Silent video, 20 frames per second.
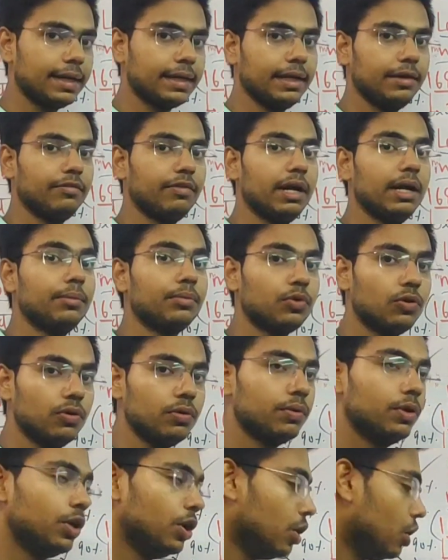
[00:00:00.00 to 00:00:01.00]
इफ आई रॉन्ग
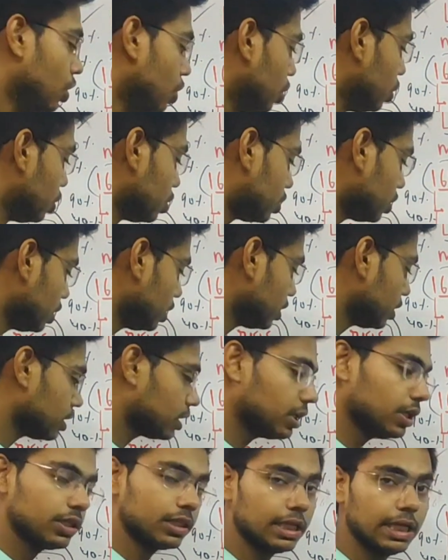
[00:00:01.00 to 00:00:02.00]
इतने का
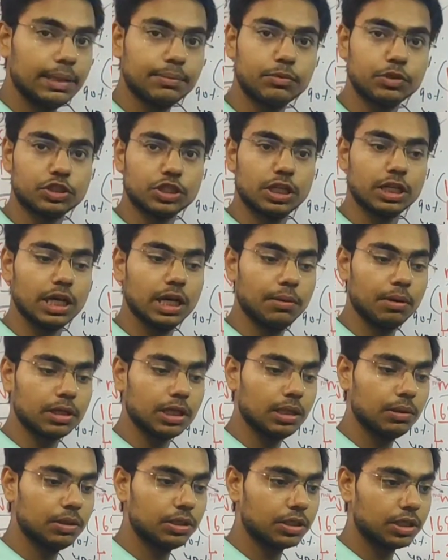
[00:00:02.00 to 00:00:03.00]
डेप्थ चढ़ गया मतलब
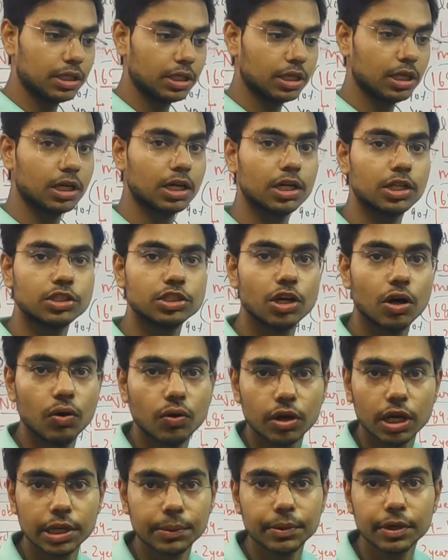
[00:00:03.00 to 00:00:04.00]
इतने का कर्जा हो गया
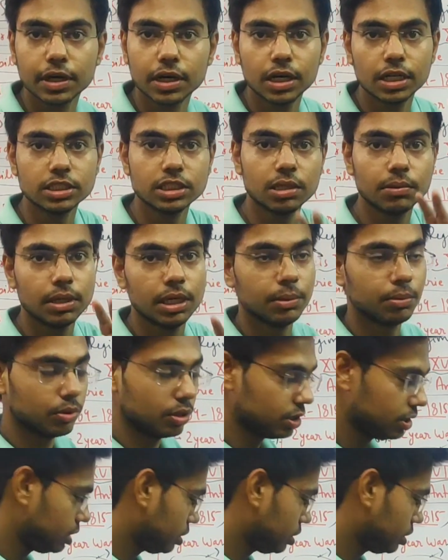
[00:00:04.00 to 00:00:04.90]
इनका कर्जा बड़ी बुरी चीज